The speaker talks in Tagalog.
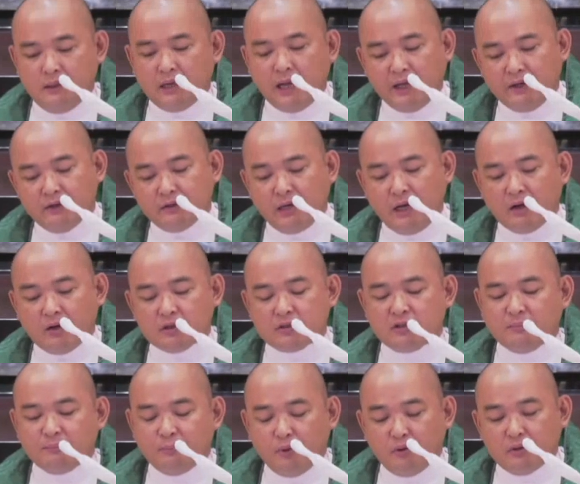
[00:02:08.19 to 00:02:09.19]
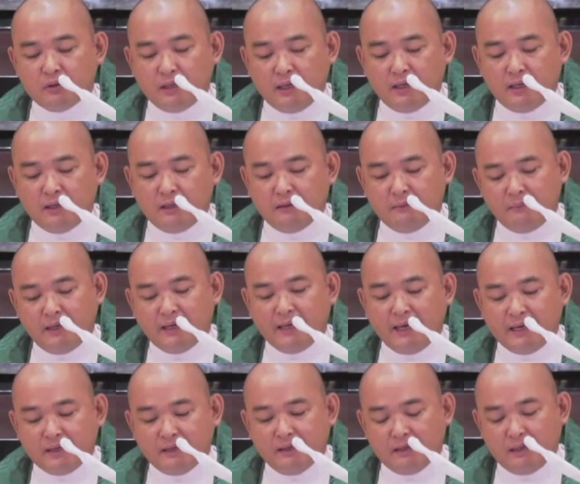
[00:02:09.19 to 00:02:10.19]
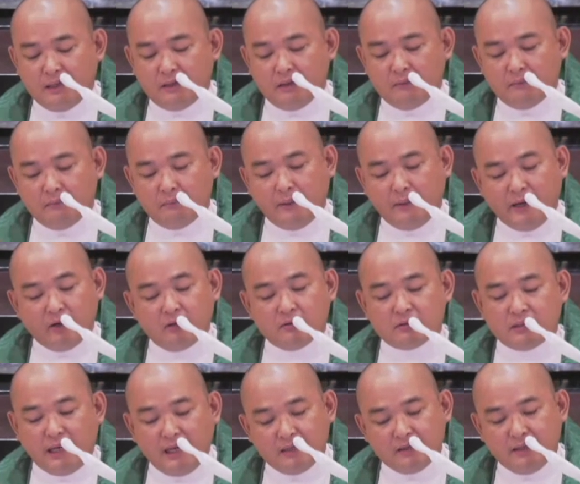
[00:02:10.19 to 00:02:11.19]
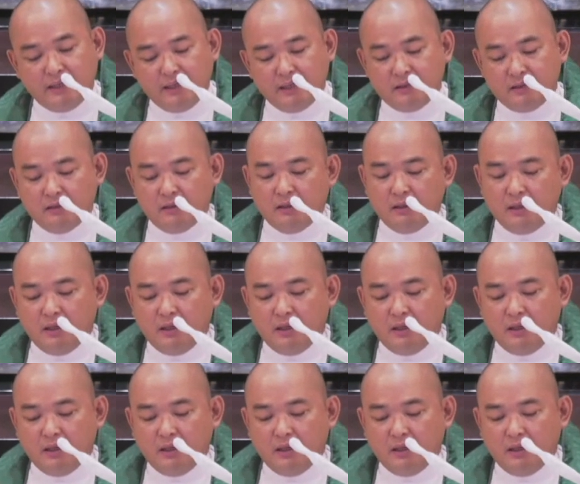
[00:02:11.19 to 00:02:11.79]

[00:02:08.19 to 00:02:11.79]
Ngayon, ang gusto po ng mangyari ng Panginoon sa atin,